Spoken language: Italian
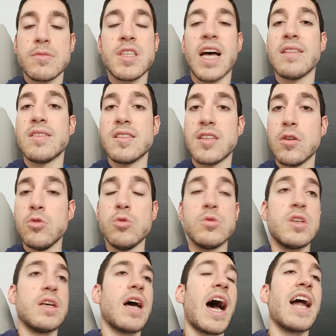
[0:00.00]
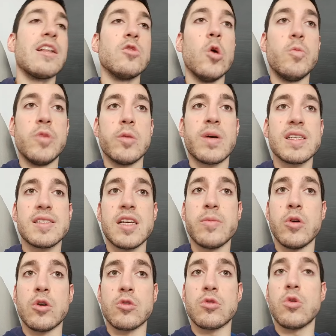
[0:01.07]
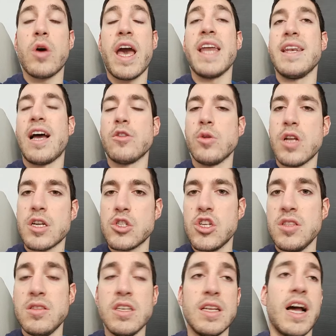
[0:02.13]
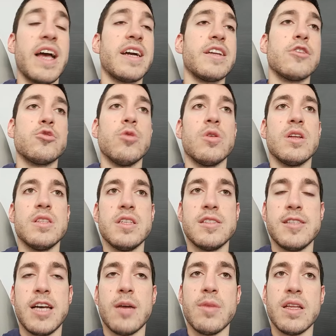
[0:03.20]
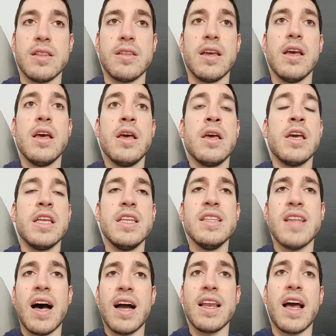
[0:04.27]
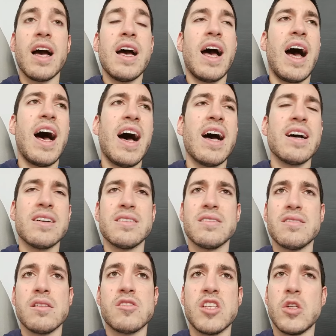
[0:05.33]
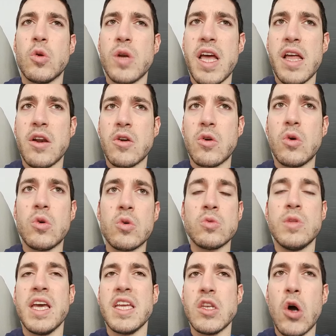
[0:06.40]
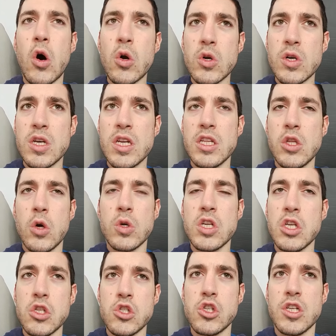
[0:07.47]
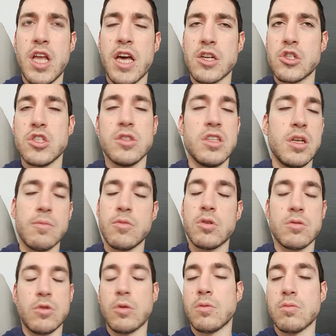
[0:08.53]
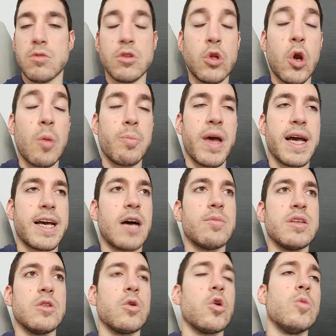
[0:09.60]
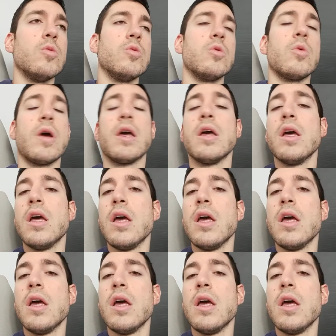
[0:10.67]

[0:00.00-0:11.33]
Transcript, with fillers: Tanti saluti, ha il doppio passaporto, è nato in Argentina, è cresciuto tennisticamente in Italia, ha, se non erro, dei nonni di origine argentina, non, non ho ben capito comunque.